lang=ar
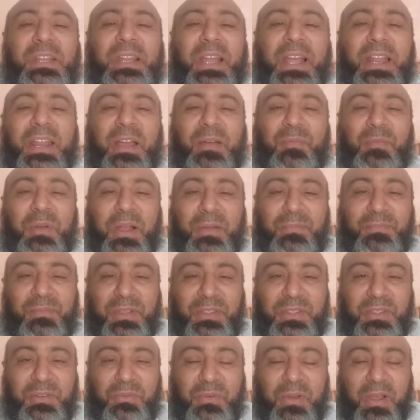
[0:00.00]
على
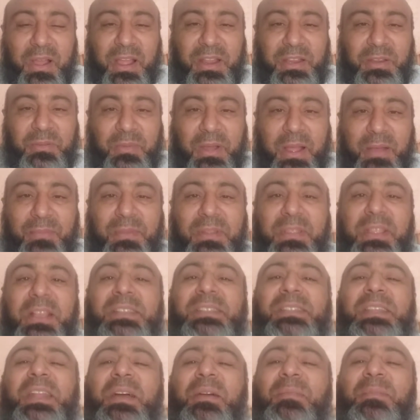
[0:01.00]
محمد وآل محمد
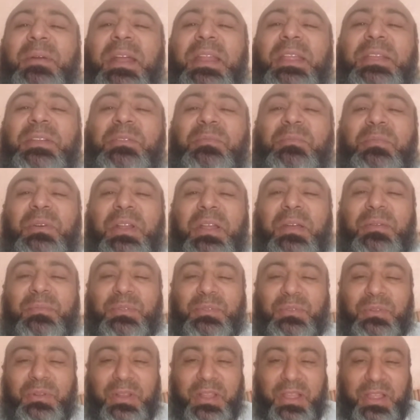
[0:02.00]
السلام عليكم
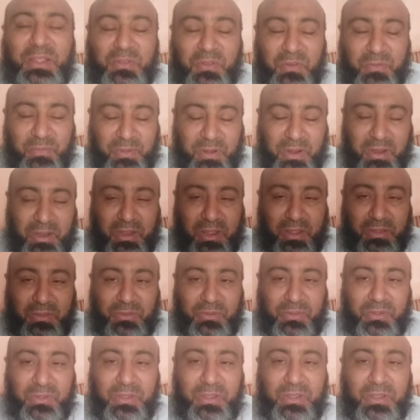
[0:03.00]
ورحمة الله
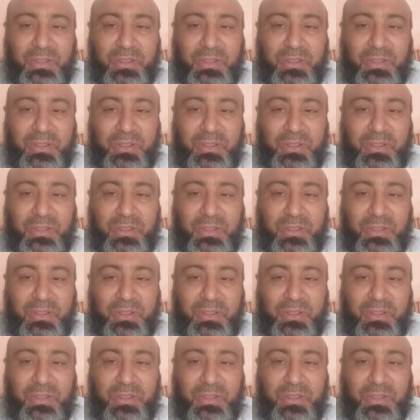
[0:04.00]
وبركاته